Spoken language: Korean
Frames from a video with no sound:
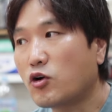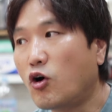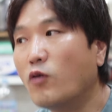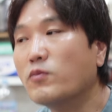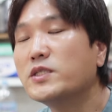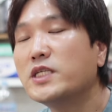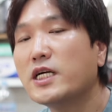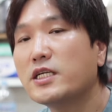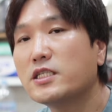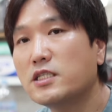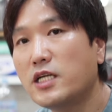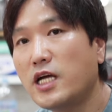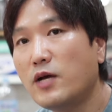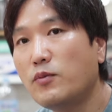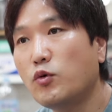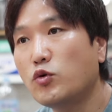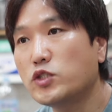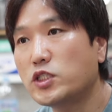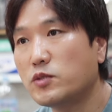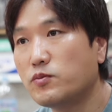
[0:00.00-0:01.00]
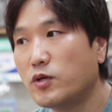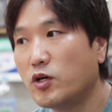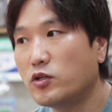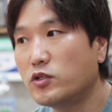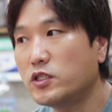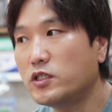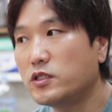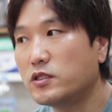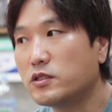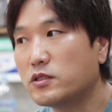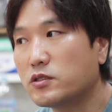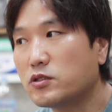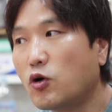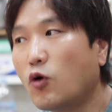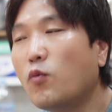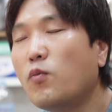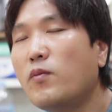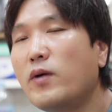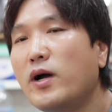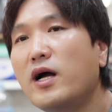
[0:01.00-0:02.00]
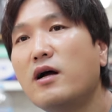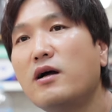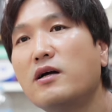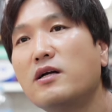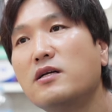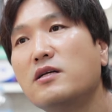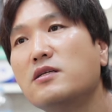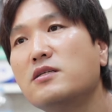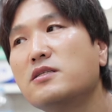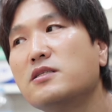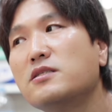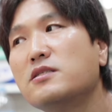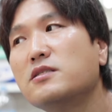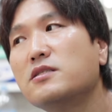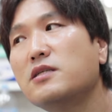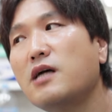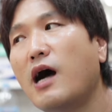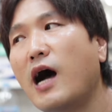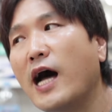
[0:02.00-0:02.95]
검색을 해보시면은 정말